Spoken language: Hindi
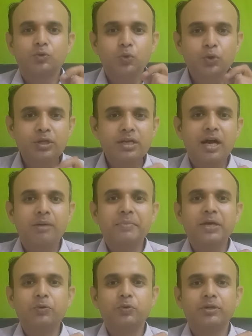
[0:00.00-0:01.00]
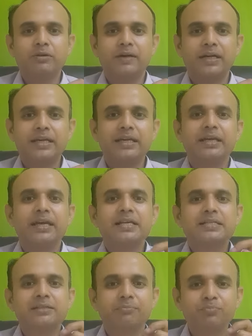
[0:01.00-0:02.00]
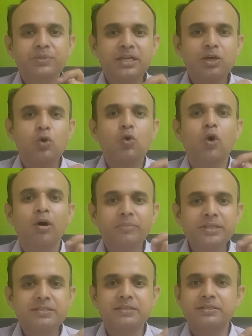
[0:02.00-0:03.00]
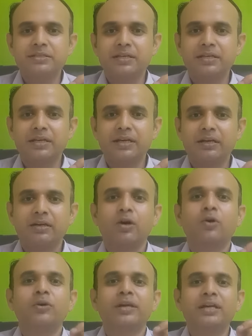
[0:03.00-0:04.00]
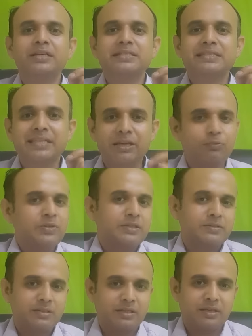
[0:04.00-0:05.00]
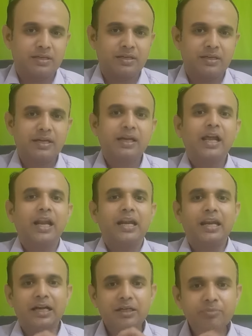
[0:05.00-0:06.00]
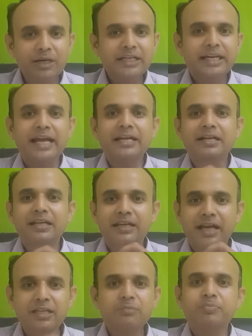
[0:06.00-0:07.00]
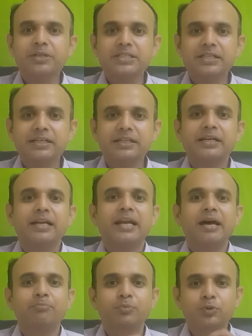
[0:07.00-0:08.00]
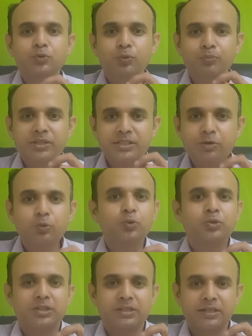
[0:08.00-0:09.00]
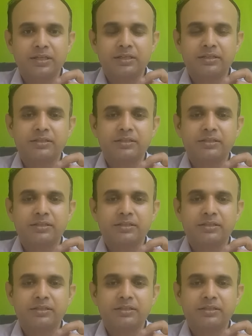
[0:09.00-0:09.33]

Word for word: दुनिया में होने वाली एक सबसे कॉमन सर्जरी है और एक सेफ सर्जरी है लगभग 99 परसेंट लैप्रोस्कोपी से होती है